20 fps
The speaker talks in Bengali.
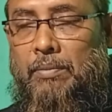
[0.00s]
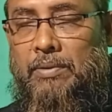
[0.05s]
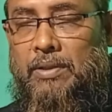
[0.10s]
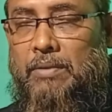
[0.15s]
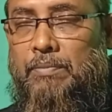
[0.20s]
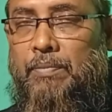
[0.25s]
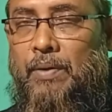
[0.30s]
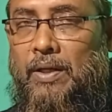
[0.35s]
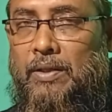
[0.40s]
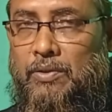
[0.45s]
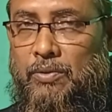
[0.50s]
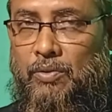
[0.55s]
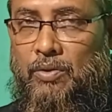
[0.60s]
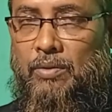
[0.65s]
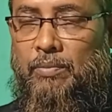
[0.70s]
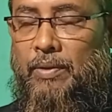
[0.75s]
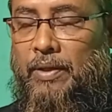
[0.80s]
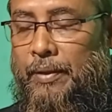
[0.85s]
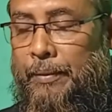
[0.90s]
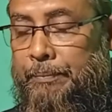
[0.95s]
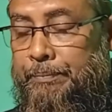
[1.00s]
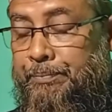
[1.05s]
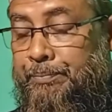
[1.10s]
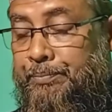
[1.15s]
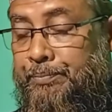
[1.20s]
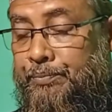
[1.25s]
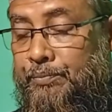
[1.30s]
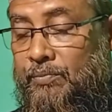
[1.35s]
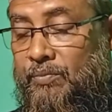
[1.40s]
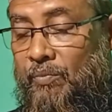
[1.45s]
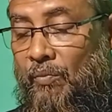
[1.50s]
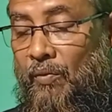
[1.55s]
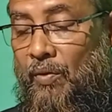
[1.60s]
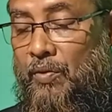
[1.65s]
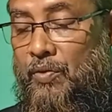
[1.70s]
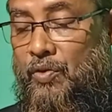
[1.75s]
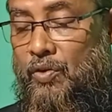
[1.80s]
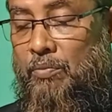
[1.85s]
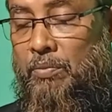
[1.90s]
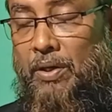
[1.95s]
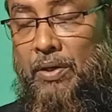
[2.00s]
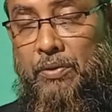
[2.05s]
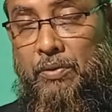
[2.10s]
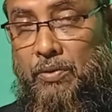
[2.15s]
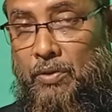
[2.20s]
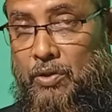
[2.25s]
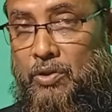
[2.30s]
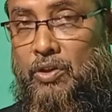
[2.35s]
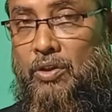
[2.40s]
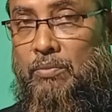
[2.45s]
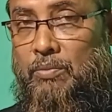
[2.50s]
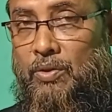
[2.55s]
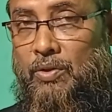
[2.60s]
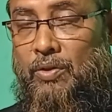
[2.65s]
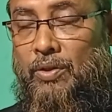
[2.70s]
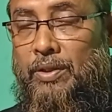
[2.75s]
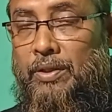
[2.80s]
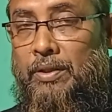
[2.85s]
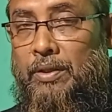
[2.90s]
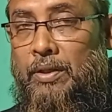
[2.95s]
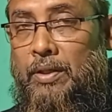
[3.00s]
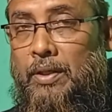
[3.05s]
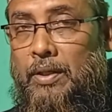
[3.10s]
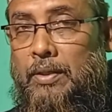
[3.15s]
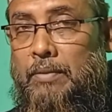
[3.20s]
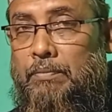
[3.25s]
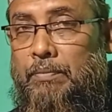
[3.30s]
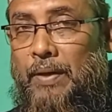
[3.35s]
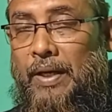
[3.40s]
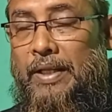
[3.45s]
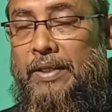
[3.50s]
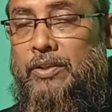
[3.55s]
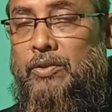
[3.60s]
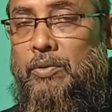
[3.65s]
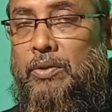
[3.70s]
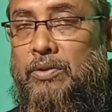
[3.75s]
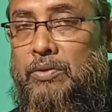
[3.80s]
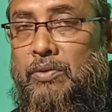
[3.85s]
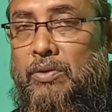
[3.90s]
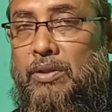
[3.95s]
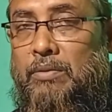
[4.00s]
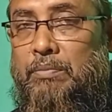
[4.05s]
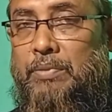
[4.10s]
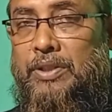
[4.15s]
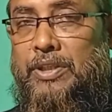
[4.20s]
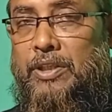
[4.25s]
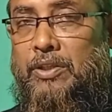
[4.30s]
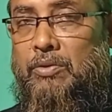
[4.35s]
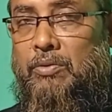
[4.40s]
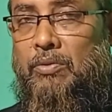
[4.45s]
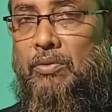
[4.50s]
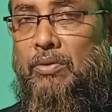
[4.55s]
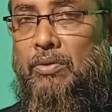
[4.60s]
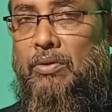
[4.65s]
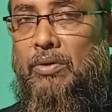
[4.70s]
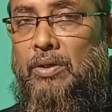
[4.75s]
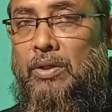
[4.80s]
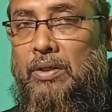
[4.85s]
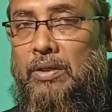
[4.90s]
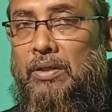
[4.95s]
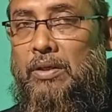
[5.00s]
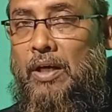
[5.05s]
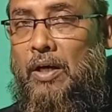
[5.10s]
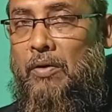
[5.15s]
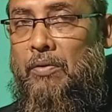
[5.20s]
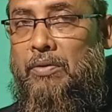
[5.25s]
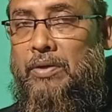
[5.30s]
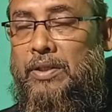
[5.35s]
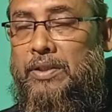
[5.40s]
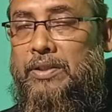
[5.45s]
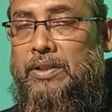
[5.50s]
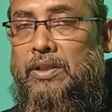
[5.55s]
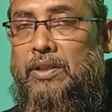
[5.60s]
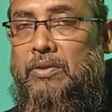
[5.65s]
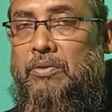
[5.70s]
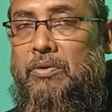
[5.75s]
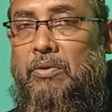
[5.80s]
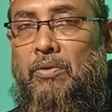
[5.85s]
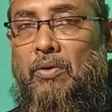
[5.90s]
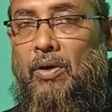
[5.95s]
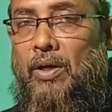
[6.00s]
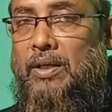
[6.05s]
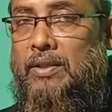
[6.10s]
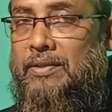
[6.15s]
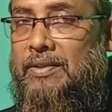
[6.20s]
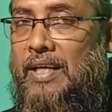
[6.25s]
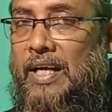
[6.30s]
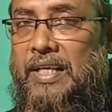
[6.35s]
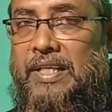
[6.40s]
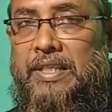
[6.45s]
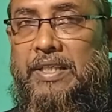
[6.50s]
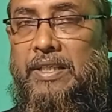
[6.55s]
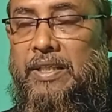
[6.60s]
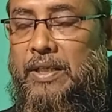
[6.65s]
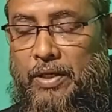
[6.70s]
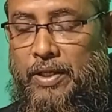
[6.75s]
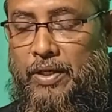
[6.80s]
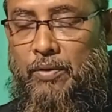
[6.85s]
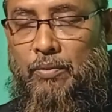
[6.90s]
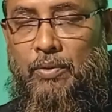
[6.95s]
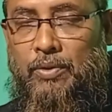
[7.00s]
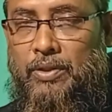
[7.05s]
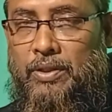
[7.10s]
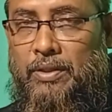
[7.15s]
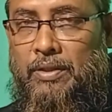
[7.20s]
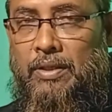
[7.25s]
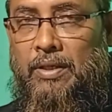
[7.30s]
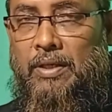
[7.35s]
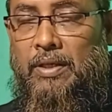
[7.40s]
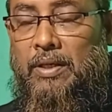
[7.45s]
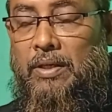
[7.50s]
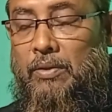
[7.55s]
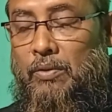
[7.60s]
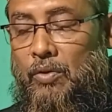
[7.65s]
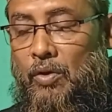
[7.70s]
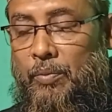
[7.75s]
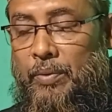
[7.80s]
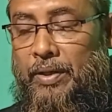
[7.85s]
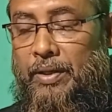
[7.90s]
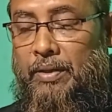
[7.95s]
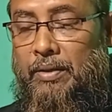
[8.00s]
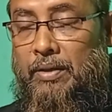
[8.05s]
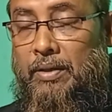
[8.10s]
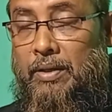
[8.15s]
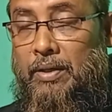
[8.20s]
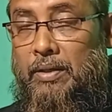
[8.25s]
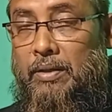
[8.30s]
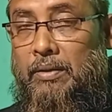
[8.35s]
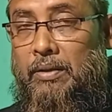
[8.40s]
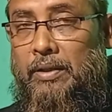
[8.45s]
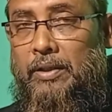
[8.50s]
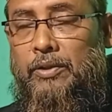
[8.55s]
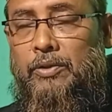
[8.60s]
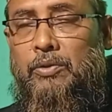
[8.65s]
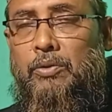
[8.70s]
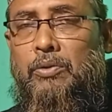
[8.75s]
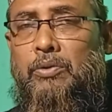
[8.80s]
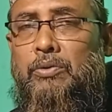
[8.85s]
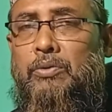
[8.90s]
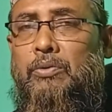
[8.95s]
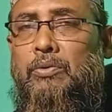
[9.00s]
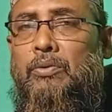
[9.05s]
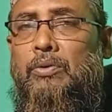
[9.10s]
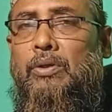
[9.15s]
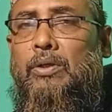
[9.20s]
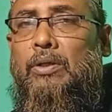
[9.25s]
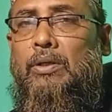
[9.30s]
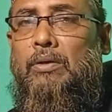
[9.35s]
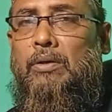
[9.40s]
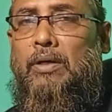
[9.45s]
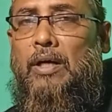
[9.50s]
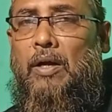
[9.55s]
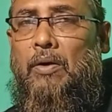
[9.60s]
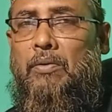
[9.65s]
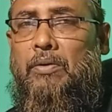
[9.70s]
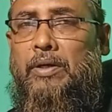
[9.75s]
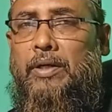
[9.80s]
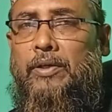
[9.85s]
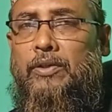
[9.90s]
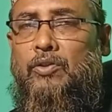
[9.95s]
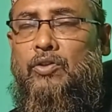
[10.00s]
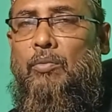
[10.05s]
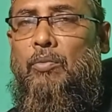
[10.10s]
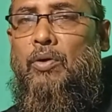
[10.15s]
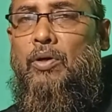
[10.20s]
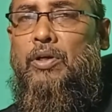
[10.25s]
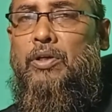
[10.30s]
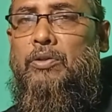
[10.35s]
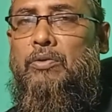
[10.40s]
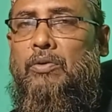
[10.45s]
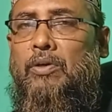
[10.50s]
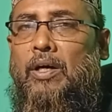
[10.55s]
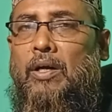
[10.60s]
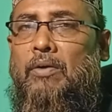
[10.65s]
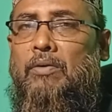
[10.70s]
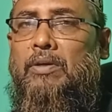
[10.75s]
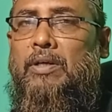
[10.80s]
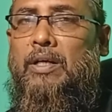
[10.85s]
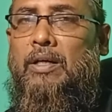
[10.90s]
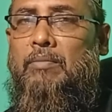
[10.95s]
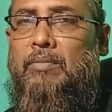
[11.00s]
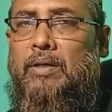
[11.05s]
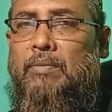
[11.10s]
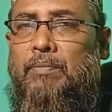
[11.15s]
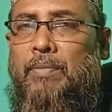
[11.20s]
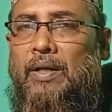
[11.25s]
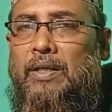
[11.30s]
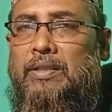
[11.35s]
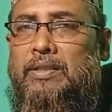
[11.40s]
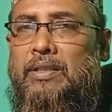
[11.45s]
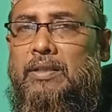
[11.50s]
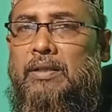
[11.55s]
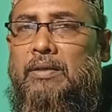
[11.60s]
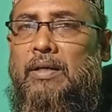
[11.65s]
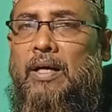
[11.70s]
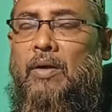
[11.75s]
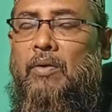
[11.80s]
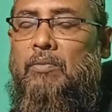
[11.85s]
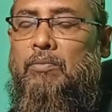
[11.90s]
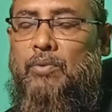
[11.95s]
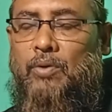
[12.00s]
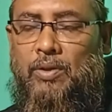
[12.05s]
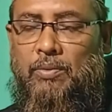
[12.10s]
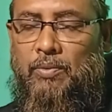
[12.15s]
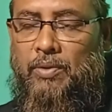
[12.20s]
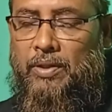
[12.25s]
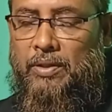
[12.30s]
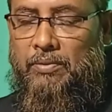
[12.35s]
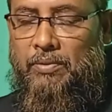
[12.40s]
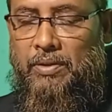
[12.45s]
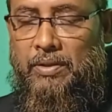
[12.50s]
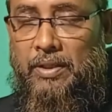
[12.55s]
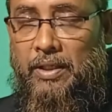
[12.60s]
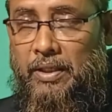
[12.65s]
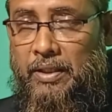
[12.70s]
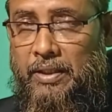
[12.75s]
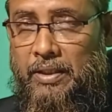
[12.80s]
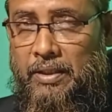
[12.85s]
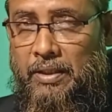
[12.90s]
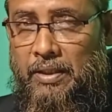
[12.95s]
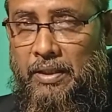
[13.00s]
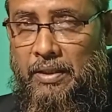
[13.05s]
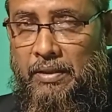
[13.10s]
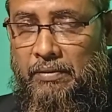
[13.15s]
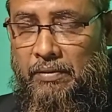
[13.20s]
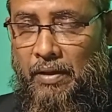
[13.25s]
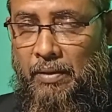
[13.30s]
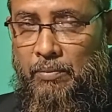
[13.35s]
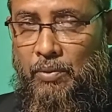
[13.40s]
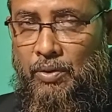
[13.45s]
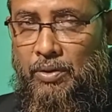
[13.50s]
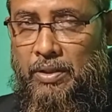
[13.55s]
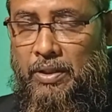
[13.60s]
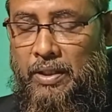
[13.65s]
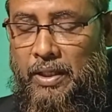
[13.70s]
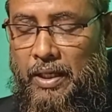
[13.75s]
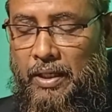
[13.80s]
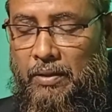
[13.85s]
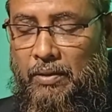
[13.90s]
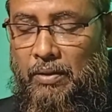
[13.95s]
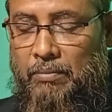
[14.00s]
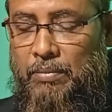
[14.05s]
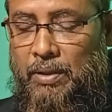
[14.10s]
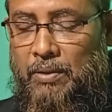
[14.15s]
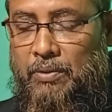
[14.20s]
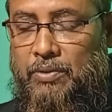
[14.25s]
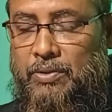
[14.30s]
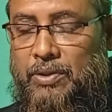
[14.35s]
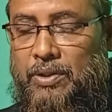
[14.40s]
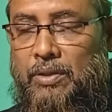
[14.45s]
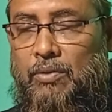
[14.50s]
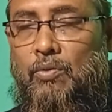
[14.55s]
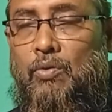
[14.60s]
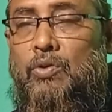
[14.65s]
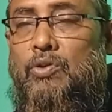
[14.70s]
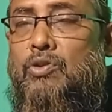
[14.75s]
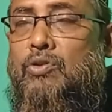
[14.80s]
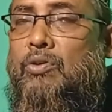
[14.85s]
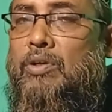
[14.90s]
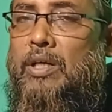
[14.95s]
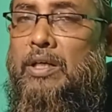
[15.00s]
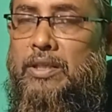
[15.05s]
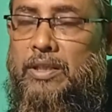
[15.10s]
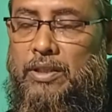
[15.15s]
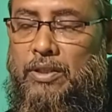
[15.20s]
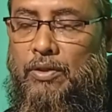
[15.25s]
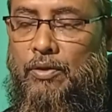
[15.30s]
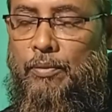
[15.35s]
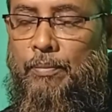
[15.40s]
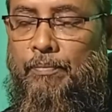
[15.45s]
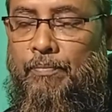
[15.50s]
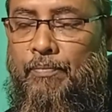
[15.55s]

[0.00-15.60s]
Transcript: আমাদের পাইলস হতে পারে সম্মানিত দর্শক মণ্ডলী পাইলস হওয়ার জন্য বিশেষ কোনো কারণকে চিহ্নিত করা যায়নি এই অবধি তবে কিছু কিছু কারণকে সমন্বিত কারণকে আমরা পাইলসের কারণ বলে মনে করে থাকি তার মধ্যে এক নম্বর হচ্ছে কোষ্ঠকাঠিন্য